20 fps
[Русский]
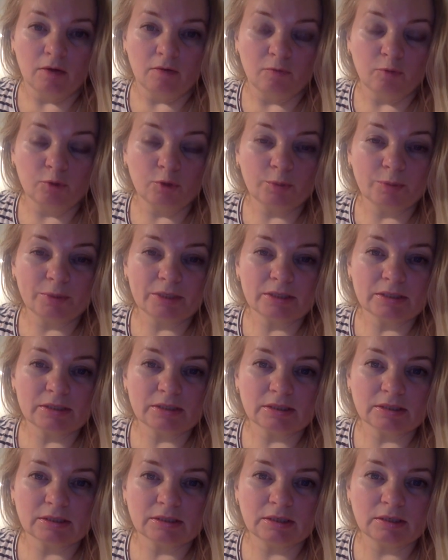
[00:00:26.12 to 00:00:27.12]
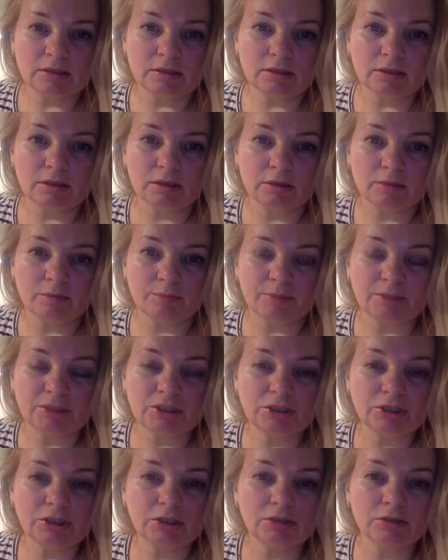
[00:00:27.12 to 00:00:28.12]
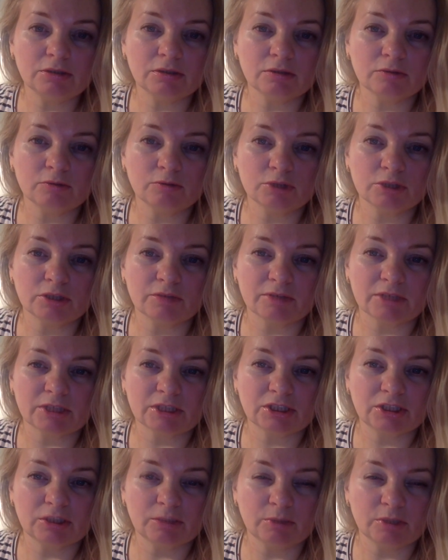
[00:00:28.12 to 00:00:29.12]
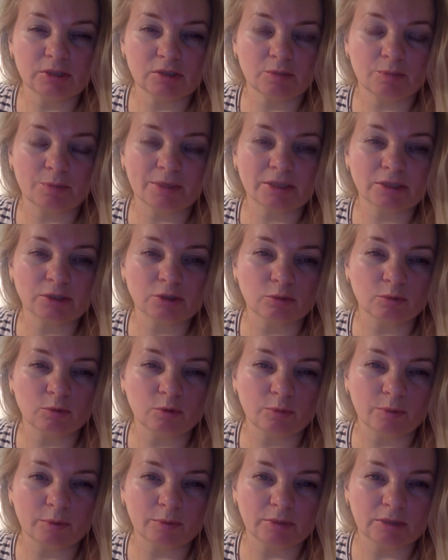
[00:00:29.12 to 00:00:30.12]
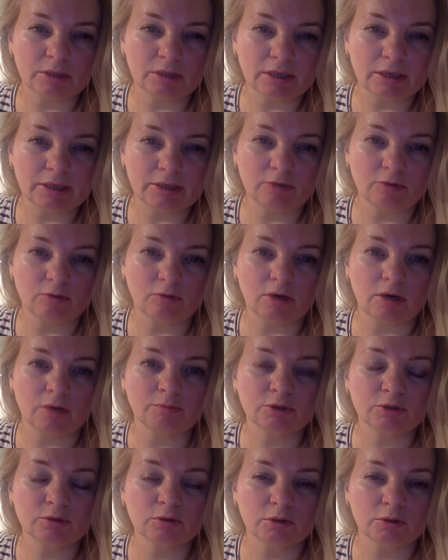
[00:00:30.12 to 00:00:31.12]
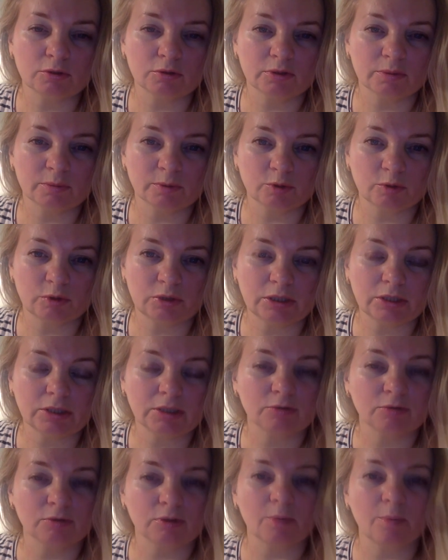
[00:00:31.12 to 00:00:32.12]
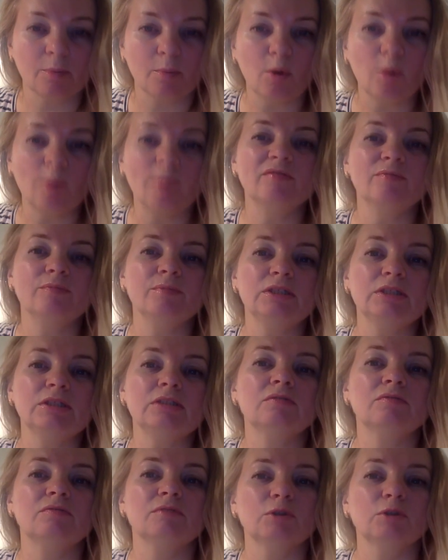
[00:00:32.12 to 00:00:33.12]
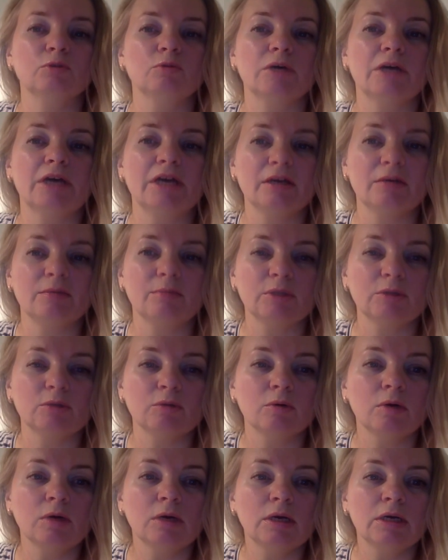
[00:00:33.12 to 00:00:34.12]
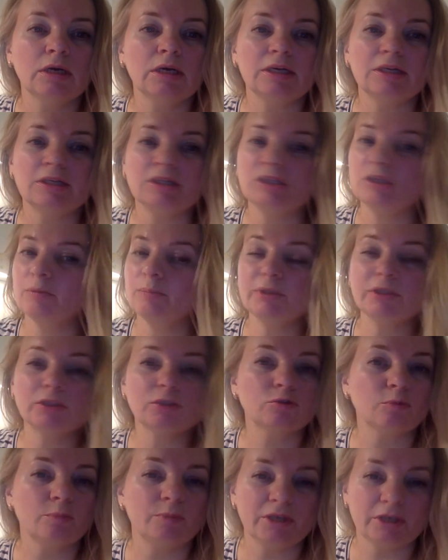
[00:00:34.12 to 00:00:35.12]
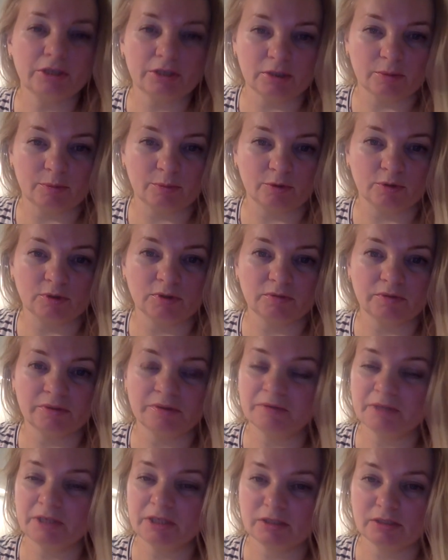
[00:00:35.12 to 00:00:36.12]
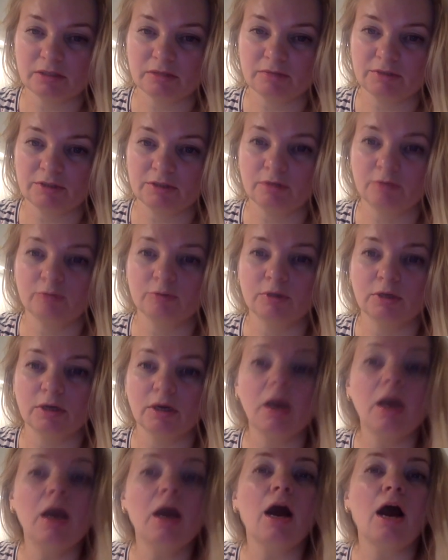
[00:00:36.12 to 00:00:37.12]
Вот произрастает почти единодушная враждебность к простому упоминанию о международном суде, который мог бы вменить вину Эйхману не преступление против еврейского народа,